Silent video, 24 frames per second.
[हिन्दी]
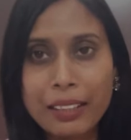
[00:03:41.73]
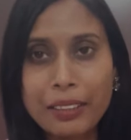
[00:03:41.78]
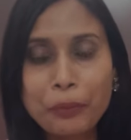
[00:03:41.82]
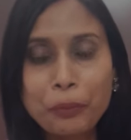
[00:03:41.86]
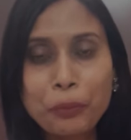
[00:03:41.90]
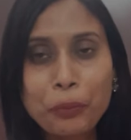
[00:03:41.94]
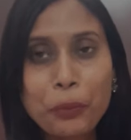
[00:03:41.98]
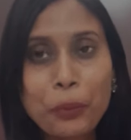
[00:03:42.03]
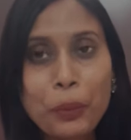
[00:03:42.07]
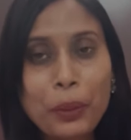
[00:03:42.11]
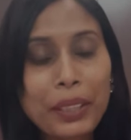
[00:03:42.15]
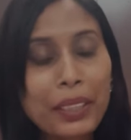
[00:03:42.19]

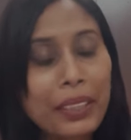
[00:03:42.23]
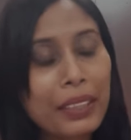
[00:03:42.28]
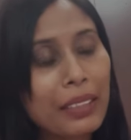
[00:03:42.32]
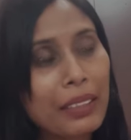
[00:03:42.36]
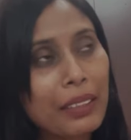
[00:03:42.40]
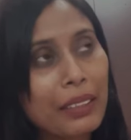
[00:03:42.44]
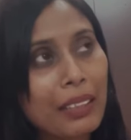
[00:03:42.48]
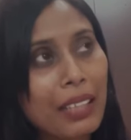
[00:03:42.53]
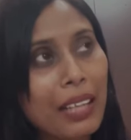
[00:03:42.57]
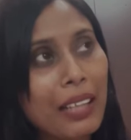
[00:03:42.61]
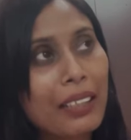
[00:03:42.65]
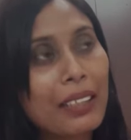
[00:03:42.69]
वो
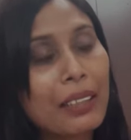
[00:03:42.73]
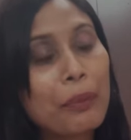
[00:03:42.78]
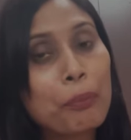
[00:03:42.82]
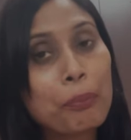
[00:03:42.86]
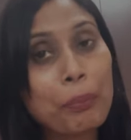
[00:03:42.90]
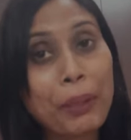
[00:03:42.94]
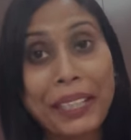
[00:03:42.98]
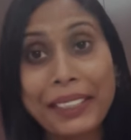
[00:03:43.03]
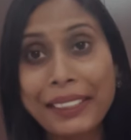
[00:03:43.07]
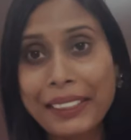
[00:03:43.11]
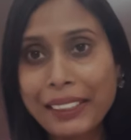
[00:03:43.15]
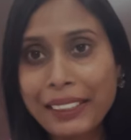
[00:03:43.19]
अगर
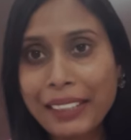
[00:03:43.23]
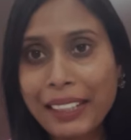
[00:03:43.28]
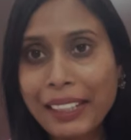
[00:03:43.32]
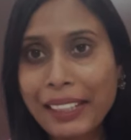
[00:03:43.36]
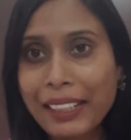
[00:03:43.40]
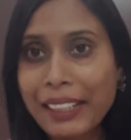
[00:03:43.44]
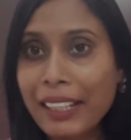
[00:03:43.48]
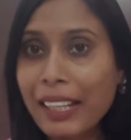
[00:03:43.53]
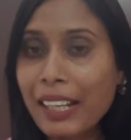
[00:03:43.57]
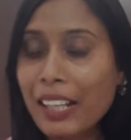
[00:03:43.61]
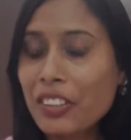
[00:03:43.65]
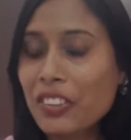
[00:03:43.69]
बेटर
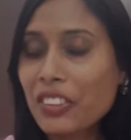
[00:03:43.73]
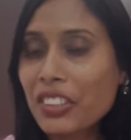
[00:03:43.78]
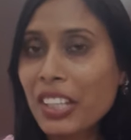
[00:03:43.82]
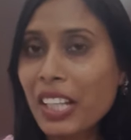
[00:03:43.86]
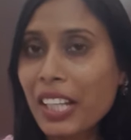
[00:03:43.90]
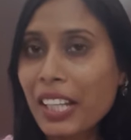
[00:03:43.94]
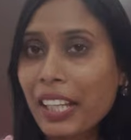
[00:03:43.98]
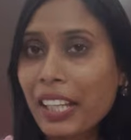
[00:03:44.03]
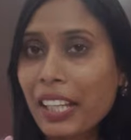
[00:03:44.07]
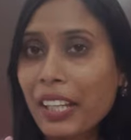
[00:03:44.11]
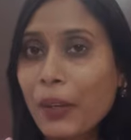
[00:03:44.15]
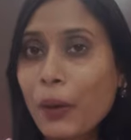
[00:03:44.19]
है
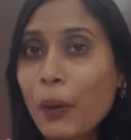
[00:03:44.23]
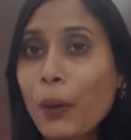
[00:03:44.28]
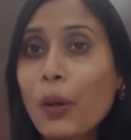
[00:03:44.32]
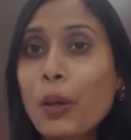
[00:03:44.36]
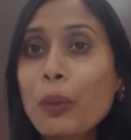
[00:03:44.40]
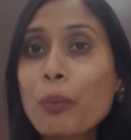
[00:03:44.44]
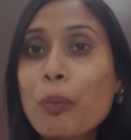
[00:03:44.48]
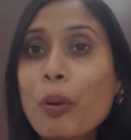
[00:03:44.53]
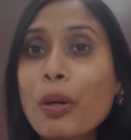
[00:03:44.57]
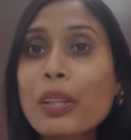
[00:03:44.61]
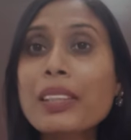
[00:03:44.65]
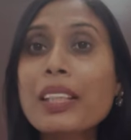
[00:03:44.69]
अच्छा है
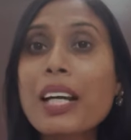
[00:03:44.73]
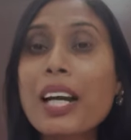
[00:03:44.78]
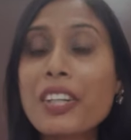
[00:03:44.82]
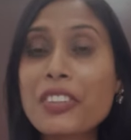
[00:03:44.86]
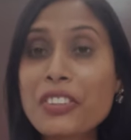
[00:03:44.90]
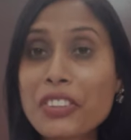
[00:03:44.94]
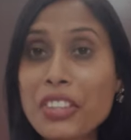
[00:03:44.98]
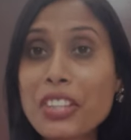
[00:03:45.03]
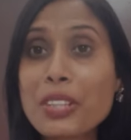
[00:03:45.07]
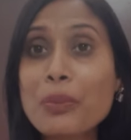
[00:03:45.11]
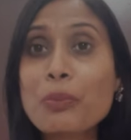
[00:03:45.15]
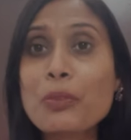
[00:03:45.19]
और बहुत
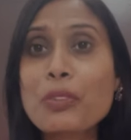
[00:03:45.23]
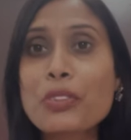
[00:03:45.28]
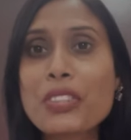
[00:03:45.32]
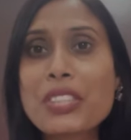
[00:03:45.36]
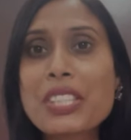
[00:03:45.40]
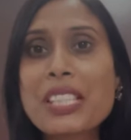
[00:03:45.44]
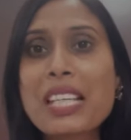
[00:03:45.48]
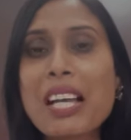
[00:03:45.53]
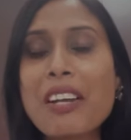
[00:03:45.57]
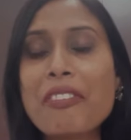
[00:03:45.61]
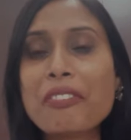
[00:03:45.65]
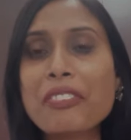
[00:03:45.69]
अच्छी
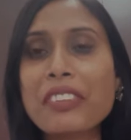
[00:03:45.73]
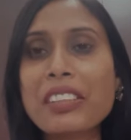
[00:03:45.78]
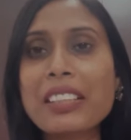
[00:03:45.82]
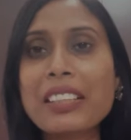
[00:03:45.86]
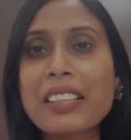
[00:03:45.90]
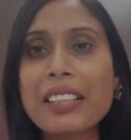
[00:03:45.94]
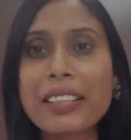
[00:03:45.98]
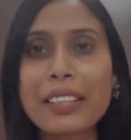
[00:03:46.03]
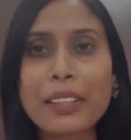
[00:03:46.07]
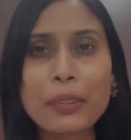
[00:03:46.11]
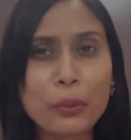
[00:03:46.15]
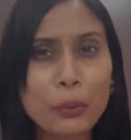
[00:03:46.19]
इमोशंस आप फील
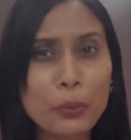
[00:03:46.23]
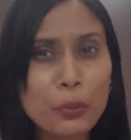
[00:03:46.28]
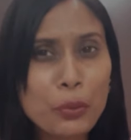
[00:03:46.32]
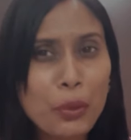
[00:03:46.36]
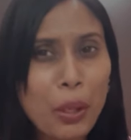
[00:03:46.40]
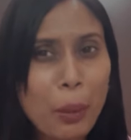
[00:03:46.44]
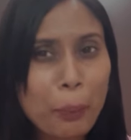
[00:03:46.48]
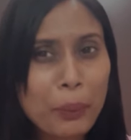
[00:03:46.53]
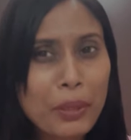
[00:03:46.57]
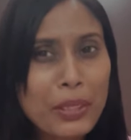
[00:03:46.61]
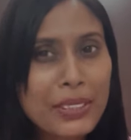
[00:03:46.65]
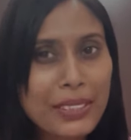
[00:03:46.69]
करें तो
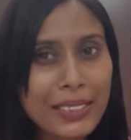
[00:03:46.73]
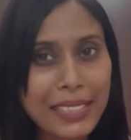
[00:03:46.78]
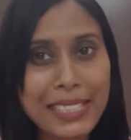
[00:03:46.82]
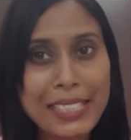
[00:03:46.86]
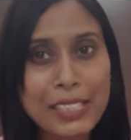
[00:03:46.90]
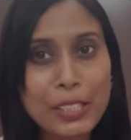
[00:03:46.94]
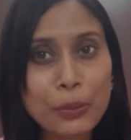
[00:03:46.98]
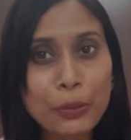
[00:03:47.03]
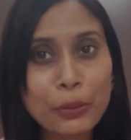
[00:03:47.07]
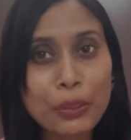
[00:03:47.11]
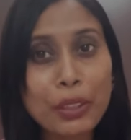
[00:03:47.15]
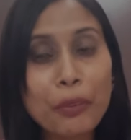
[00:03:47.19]
जो आपके
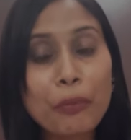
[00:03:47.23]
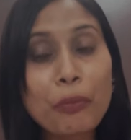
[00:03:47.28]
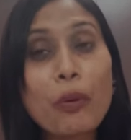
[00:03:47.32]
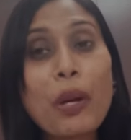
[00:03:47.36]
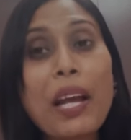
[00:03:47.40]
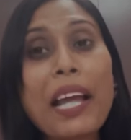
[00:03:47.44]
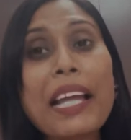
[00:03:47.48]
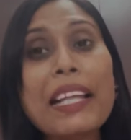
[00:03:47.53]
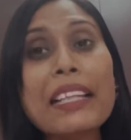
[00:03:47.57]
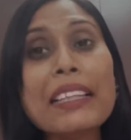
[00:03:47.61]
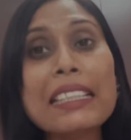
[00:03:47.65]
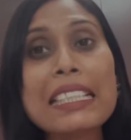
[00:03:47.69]
सेल्स होते हैं
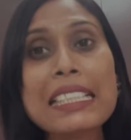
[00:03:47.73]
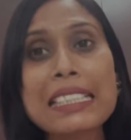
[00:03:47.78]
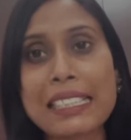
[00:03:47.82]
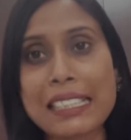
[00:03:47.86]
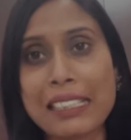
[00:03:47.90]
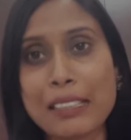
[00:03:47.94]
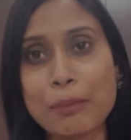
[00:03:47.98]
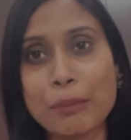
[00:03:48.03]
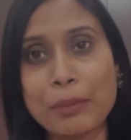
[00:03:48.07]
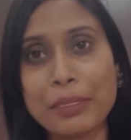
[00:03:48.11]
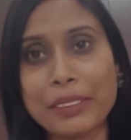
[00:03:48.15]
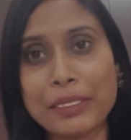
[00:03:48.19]
वो हेल्दी
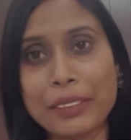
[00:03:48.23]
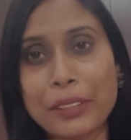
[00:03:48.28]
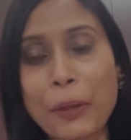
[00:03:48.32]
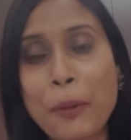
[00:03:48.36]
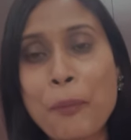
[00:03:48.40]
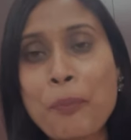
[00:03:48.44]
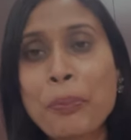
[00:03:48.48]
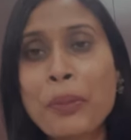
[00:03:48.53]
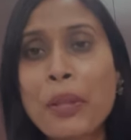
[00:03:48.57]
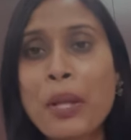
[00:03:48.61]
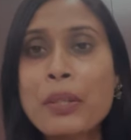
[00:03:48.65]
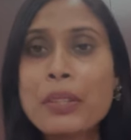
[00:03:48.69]
सेल बनते
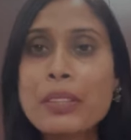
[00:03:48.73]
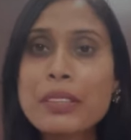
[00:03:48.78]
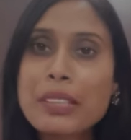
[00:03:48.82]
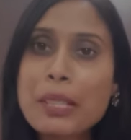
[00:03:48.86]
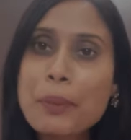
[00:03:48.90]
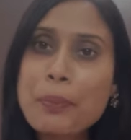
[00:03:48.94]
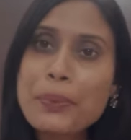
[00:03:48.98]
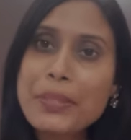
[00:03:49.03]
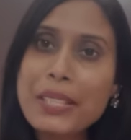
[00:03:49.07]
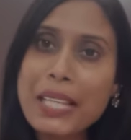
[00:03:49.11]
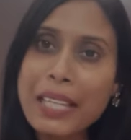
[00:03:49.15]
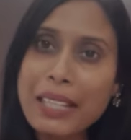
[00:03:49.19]
हैं
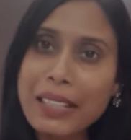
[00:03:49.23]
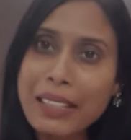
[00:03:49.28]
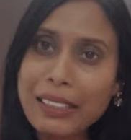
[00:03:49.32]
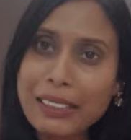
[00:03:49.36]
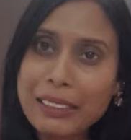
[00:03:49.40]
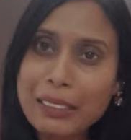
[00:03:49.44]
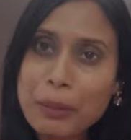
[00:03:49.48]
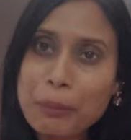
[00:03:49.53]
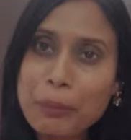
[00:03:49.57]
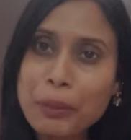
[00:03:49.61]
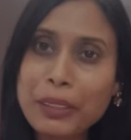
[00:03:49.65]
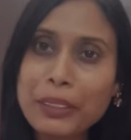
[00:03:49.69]
जब सेल
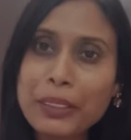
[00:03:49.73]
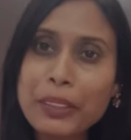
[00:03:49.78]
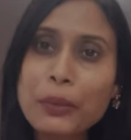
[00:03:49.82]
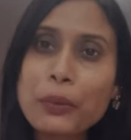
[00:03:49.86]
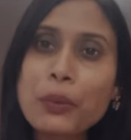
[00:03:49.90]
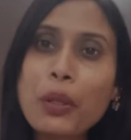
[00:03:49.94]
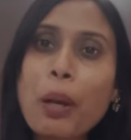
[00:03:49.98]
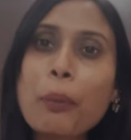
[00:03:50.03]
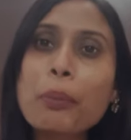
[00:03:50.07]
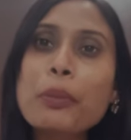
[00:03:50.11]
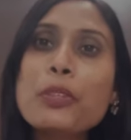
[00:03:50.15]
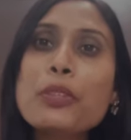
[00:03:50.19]
हेल्दी बनते
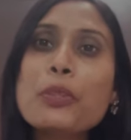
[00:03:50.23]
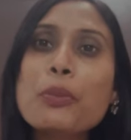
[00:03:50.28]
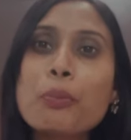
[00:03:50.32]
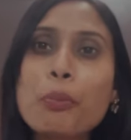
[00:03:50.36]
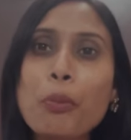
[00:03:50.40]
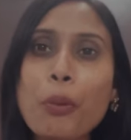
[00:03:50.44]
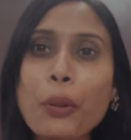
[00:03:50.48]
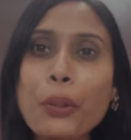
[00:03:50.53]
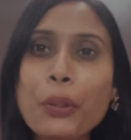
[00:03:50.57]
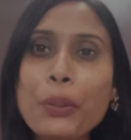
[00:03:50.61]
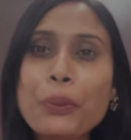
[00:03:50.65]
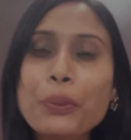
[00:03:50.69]
हैं तो आपकी जो
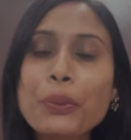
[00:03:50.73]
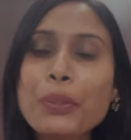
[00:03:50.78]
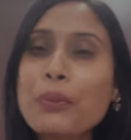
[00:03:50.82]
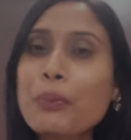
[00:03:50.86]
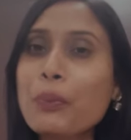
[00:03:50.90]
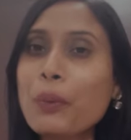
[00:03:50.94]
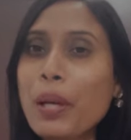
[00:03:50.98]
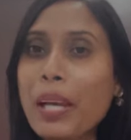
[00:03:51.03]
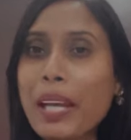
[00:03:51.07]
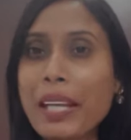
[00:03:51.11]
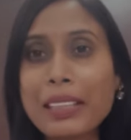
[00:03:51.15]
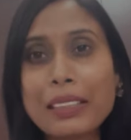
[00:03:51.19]
बॉडी होती
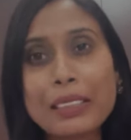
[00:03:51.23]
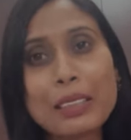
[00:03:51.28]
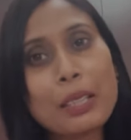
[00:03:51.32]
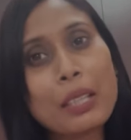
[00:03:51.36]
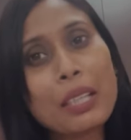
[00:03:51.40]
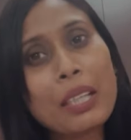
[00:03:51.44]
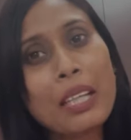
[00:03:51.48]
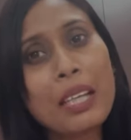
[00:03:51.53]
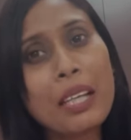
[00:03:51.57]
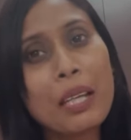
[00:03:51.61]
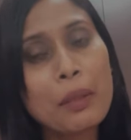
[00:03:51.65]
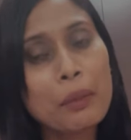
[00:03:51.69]
है वो
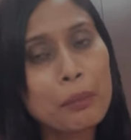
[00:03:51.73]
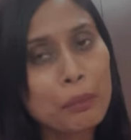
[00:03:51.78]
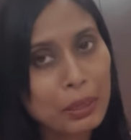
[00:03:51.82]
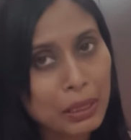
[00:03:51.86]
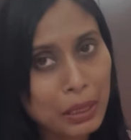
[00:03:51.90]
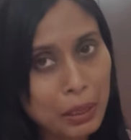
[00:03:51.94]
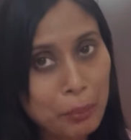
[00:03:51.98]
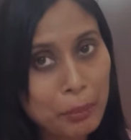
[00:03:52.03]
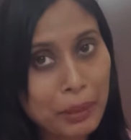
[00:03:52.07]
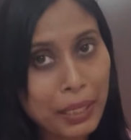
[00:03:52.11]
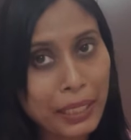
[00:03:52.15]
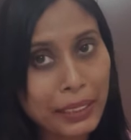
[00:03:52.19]
हेल्दी
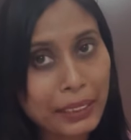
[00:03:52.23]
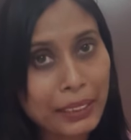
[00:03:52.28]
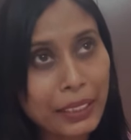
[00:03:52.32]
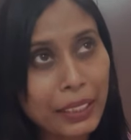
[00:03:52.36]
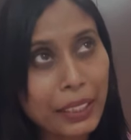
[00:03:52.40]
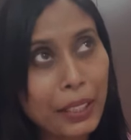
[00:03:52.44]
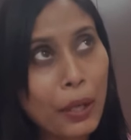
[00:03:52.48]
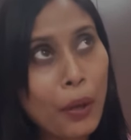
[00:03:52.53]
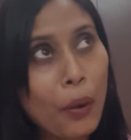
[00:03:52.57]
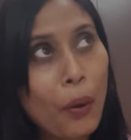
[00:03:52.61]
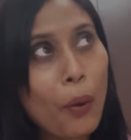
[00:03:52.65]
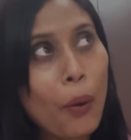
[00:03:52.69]
मतलब
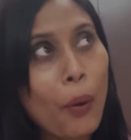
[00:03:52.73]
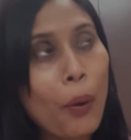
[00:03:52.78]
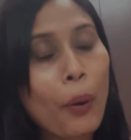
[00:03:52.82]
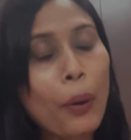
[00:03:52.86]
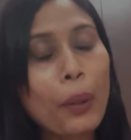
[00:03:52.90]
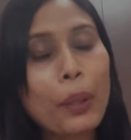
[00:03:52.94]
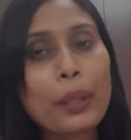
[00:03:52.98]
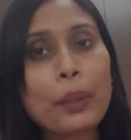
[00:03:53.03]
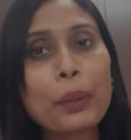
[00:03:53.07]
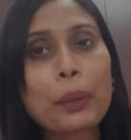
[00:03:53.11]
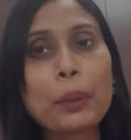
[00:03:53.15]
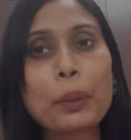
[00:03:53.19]
रहती है
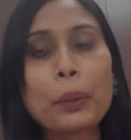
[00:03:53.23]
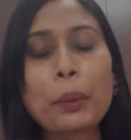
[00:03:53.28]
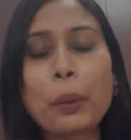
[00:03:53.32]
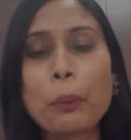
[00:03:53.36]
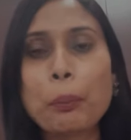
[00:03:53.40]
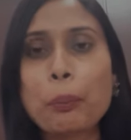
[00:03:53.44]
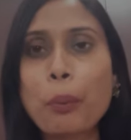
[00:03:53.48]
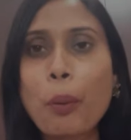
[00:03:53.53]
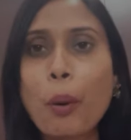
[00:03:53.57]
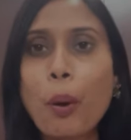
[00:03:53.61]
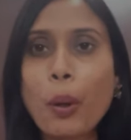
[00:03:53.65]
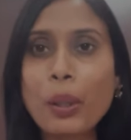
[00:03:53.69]
और
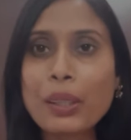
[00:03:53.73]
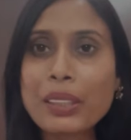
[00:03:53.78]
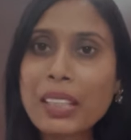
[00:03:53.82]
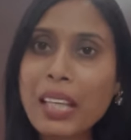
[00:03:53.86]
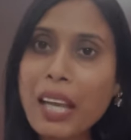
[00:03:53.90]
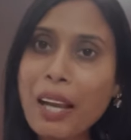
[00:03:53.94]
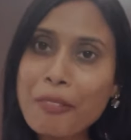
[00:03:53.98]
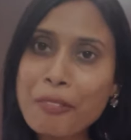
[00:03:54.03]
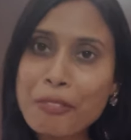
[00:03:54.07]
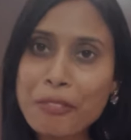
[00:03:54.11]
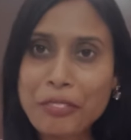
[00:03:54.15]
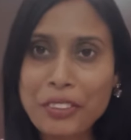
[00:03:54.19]
बहुत
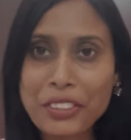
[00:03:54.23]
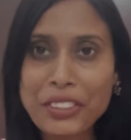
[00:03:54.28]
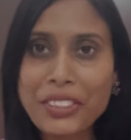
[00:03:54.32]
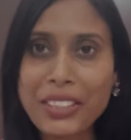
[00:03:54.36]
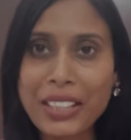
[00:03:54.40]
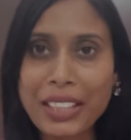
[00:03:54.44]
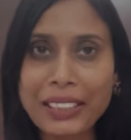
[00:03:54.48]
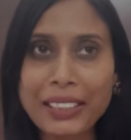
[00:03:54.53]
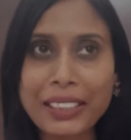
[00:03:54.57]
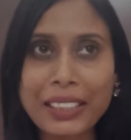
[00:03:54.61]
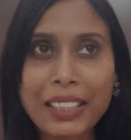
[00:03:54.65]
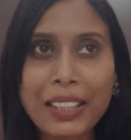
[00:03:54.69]
ही आप
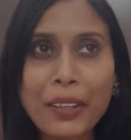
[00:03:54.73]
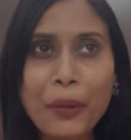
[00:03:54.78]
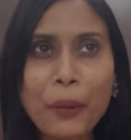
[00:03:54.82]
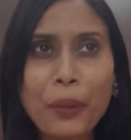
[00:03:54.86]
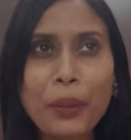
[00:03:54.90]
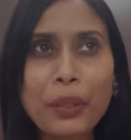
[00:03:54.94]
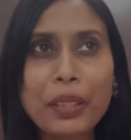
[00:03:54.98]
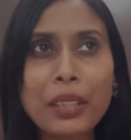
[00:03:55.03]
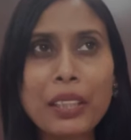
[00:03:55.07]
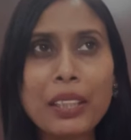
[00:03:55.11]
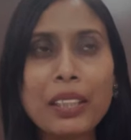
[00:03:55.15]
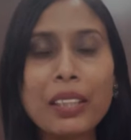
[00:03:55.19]
फिट रहते
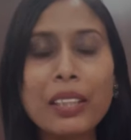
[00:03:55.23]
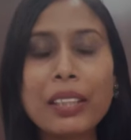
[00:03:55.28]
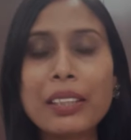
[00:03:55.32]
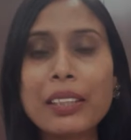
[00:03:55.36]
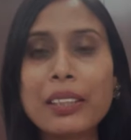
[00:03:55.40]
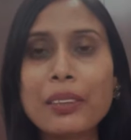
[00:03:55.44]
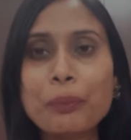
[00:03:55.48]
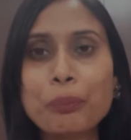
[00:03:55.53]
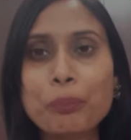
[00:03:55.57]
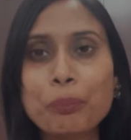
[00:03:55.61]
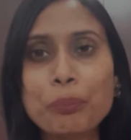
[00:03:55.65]
हैं